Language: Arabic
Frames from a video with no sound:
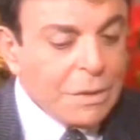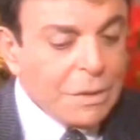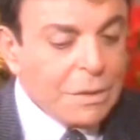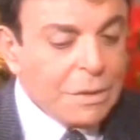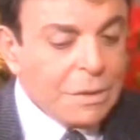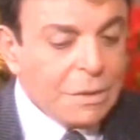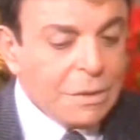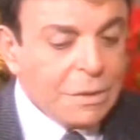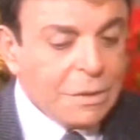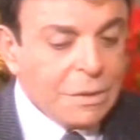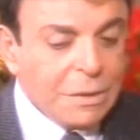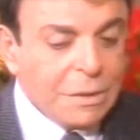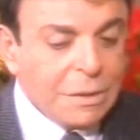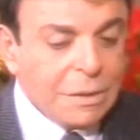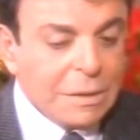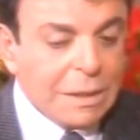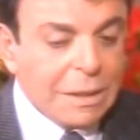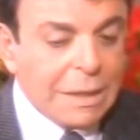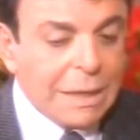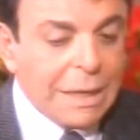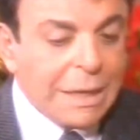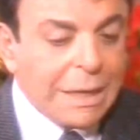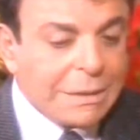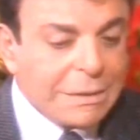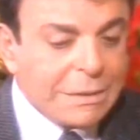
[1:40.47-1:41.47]

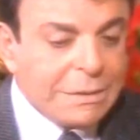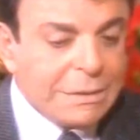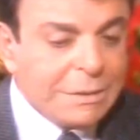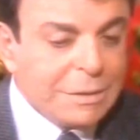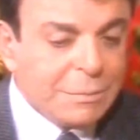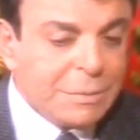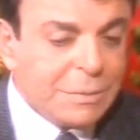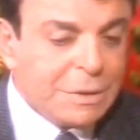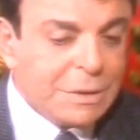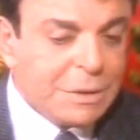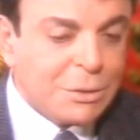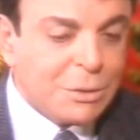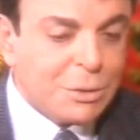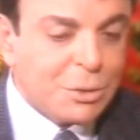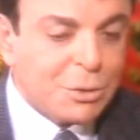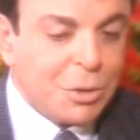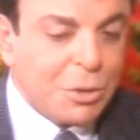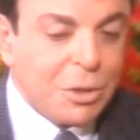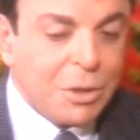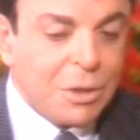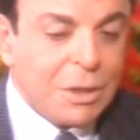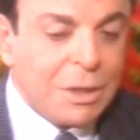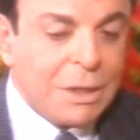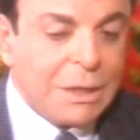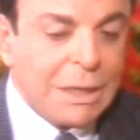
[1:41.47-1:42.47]
في حد
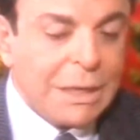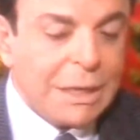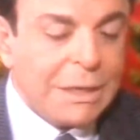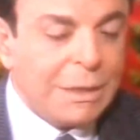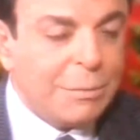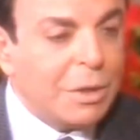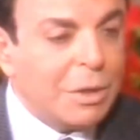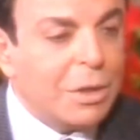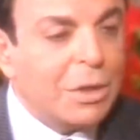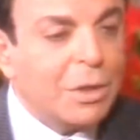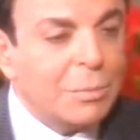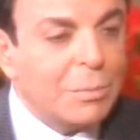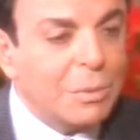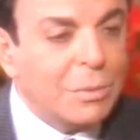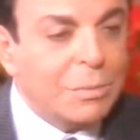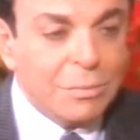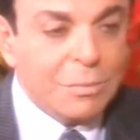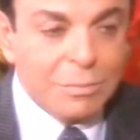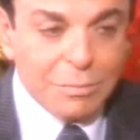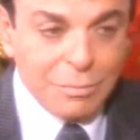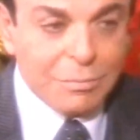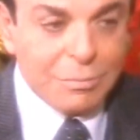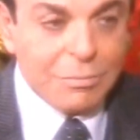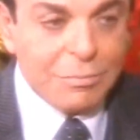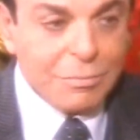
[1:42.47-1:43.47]
من شعراء العالم
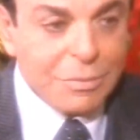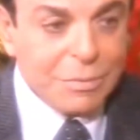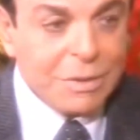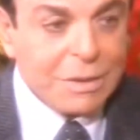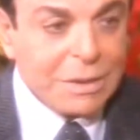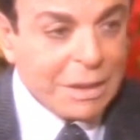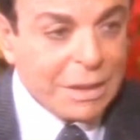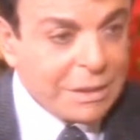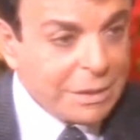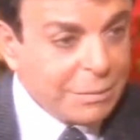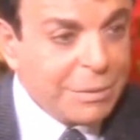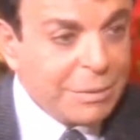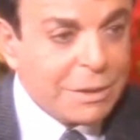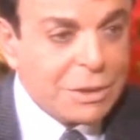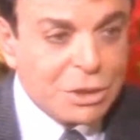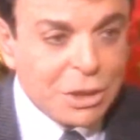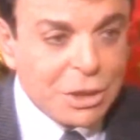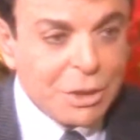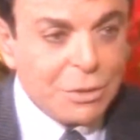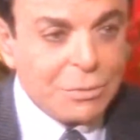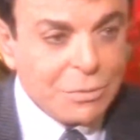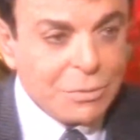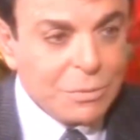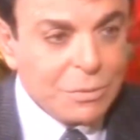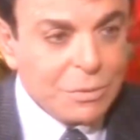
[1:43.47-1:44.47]
العربي
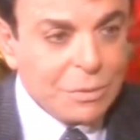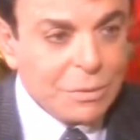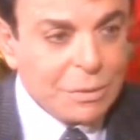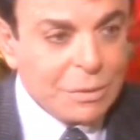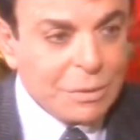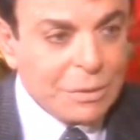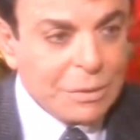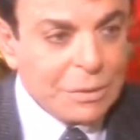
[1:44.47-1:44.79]
بيعجبك شعره؟